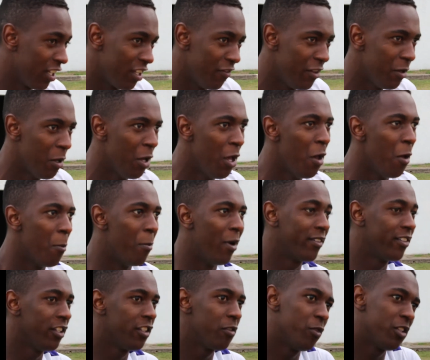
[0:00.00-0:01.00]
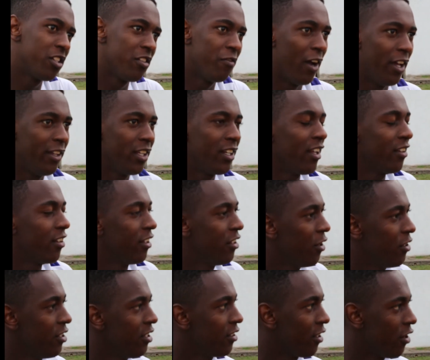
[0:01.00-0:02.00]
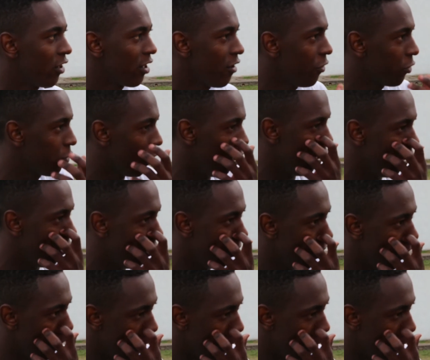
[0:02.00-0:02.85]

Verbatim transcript: Tinha que vir bastante motivado e, graças a Deus, a gente saiu com a vitória.